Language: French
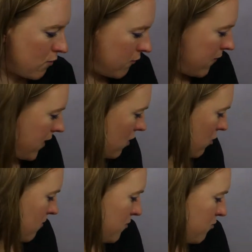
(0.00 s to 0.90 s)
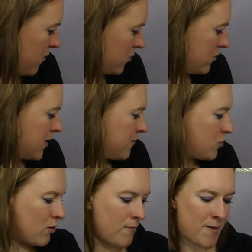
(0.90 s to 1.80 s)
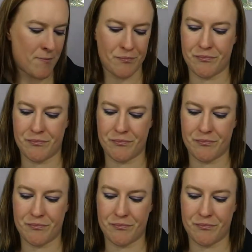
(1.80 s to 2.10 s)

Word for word: pour faire, euh, bah, pour faire du slime soi-même.